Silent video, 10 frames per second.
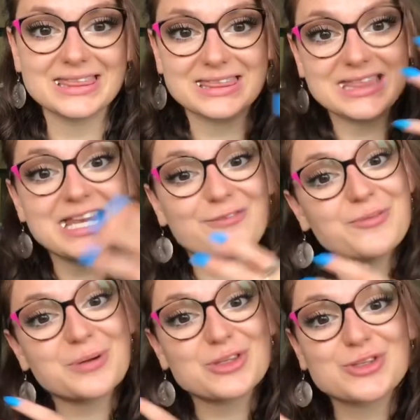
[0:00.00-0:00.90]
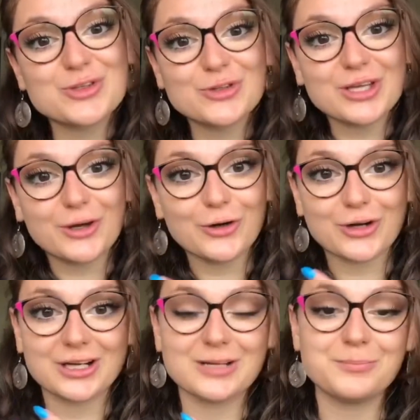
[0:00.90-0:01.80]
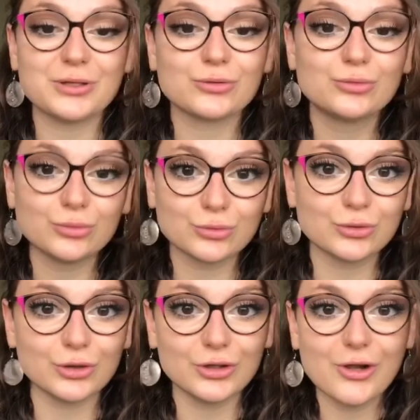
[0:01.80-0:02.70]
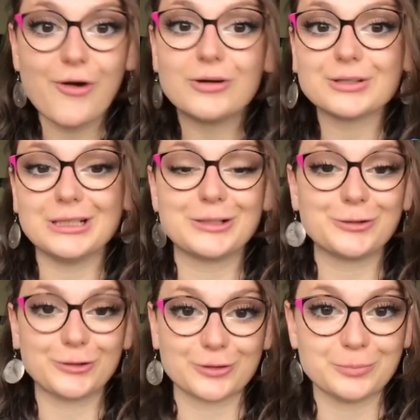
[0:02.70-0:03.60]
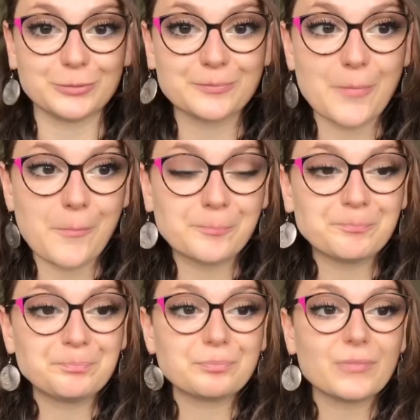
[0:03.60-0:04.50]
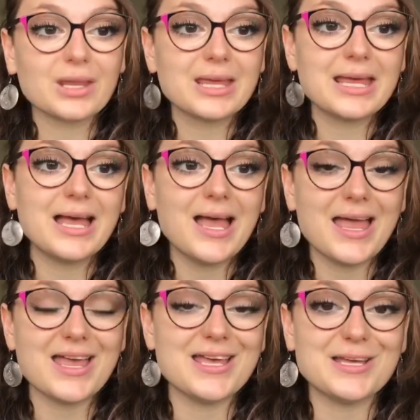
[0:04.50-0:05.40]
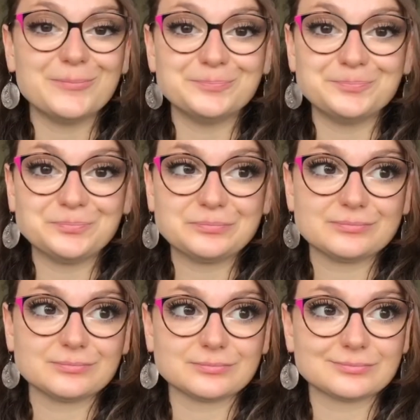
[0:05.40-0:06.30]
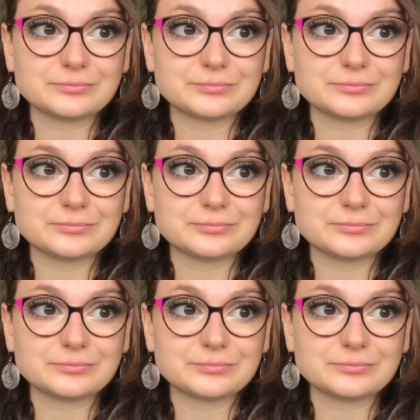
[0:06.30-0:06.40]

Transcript: delle vibrazioni correre per tutto il corpo. E, ehm,